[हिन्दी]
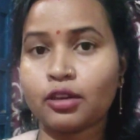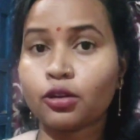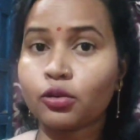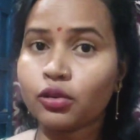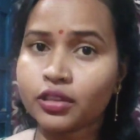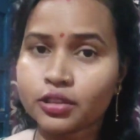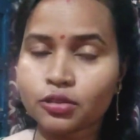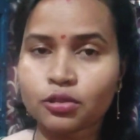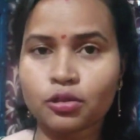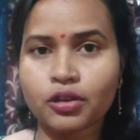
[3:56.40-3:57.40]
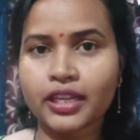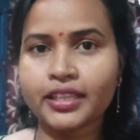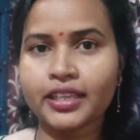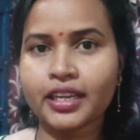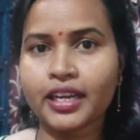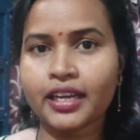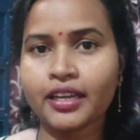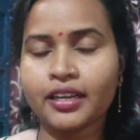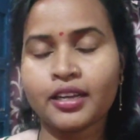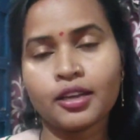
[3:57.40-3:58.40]
और कौन किसको धोखा दे रहा है
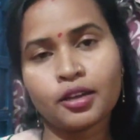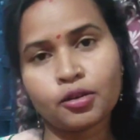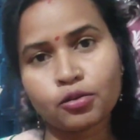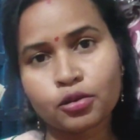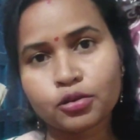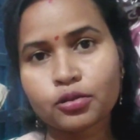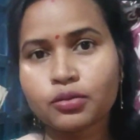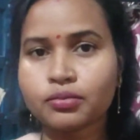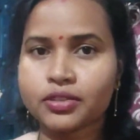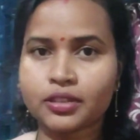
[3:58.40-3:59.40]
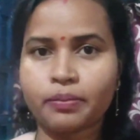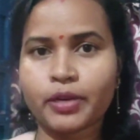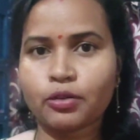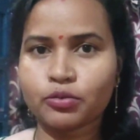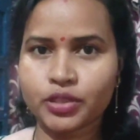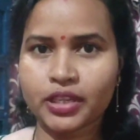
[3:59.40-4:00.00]
वो तो सब मालूम